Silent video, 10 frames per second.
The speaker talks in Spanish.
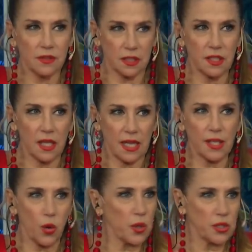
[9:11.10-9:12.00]
Acá no.
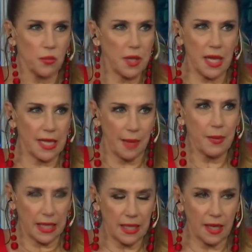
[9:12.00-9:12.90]
juicio
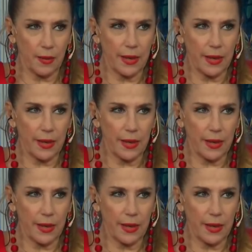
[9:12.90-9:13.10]
inmediatamente, acá